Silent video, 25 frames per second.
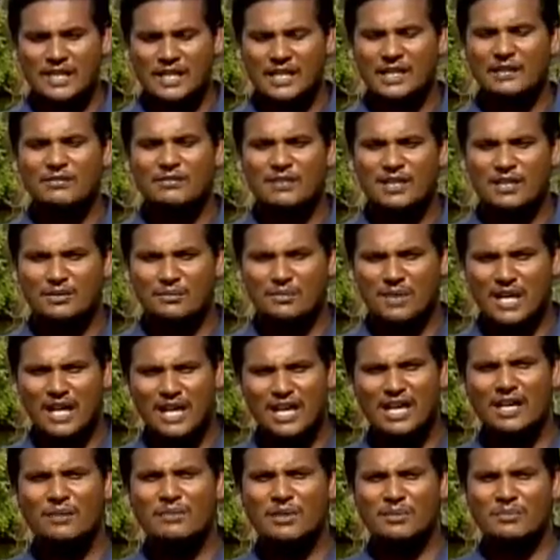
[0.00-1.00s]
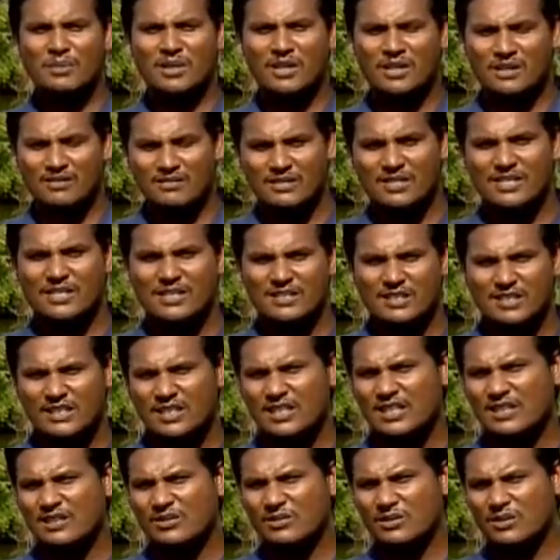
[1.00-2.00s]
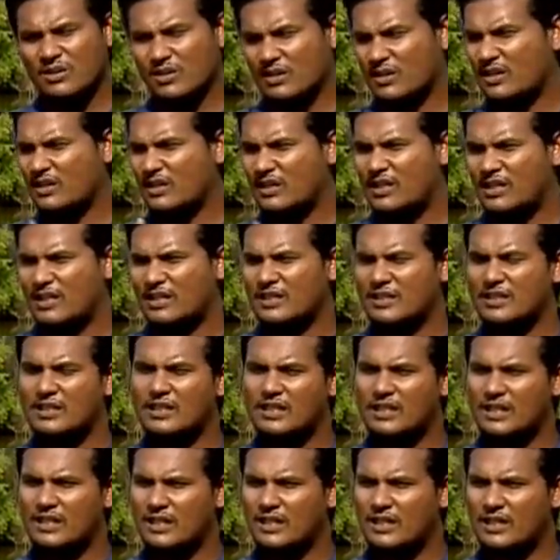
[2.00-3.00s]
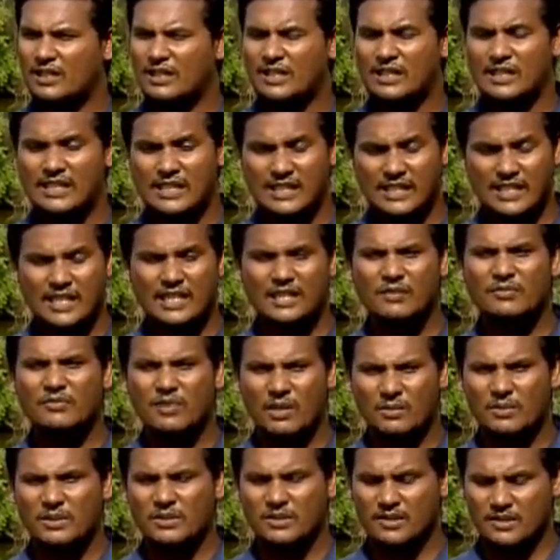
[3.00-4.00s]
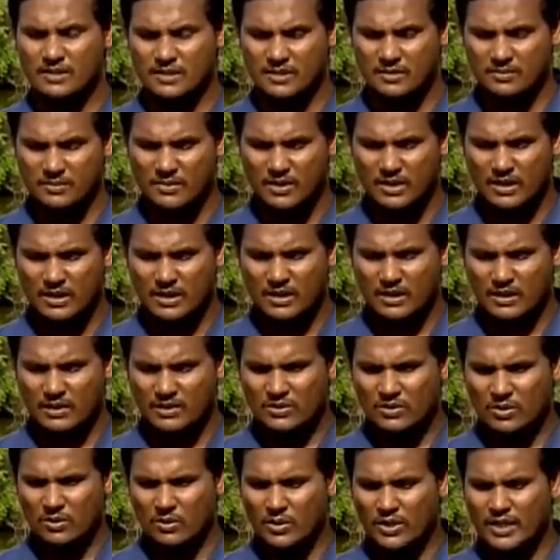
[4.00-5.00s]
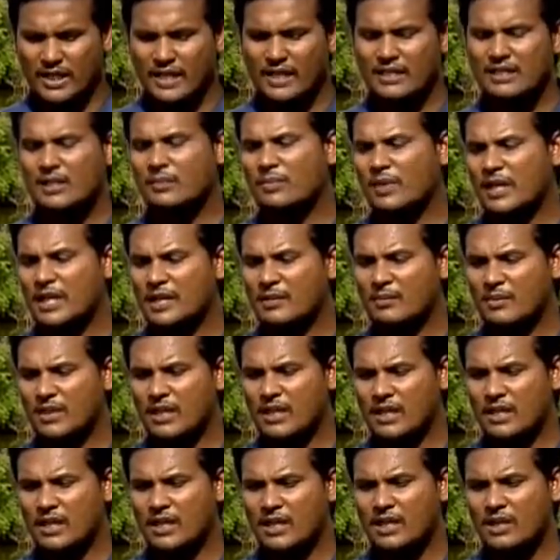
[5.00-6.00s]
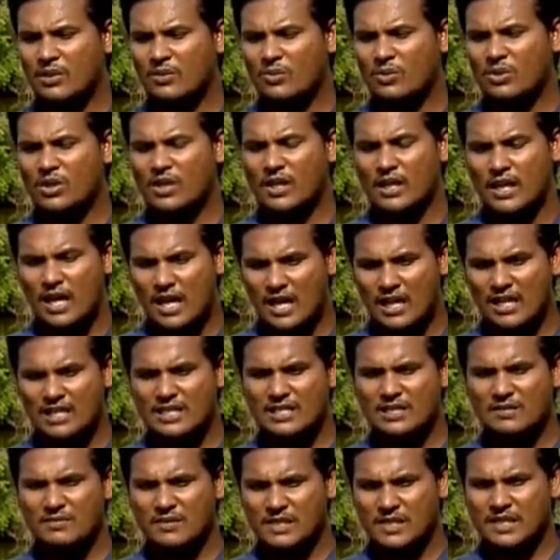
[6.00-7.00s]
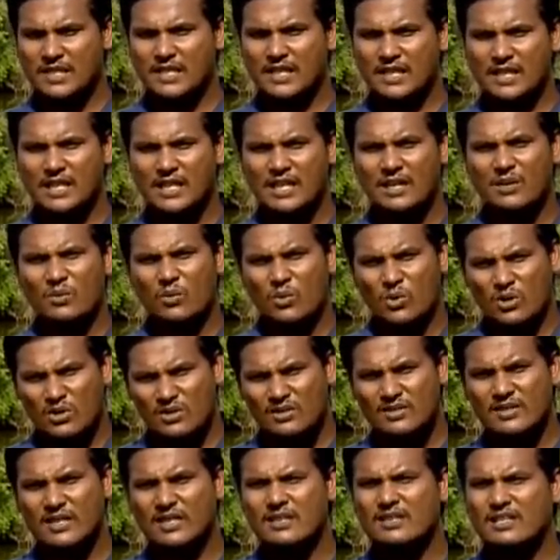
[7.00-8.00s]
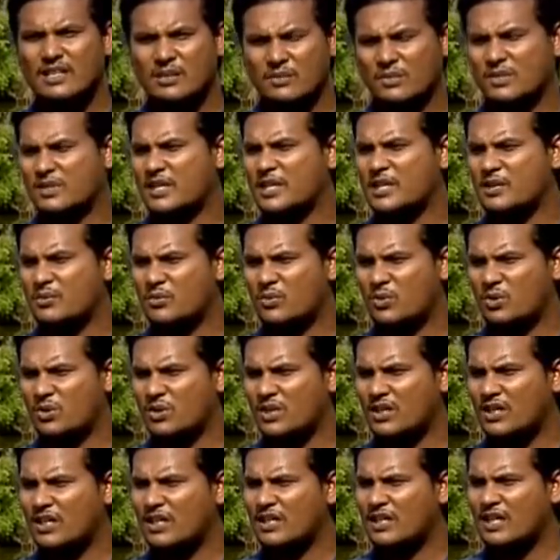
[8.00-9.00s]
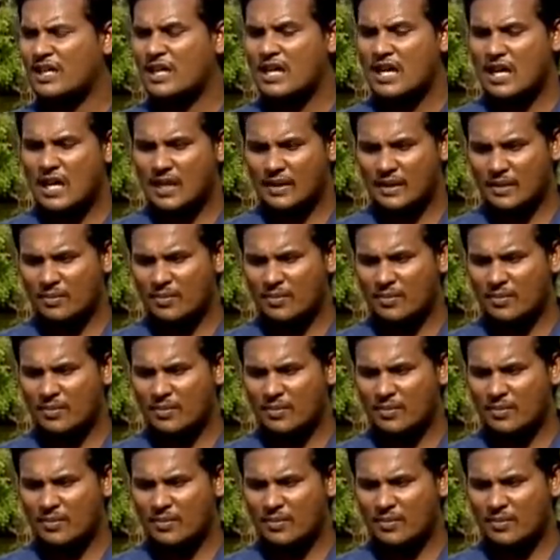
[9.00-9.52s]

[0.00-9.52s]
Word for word: கழிவை மேலாண்மை பண்ணுற விஷயம்தான் இந்த இன்டகிரேட்டட் ஃபார்மிங் சிஸ்டம் ஸோ ஒருங்கிணைந்த பண்ணையம் என்னன்னா ஒரு நாலஞ்சு விஷயங்களை ஒன்று சேர்ந்து நம்ம செய்யும்போது அந்த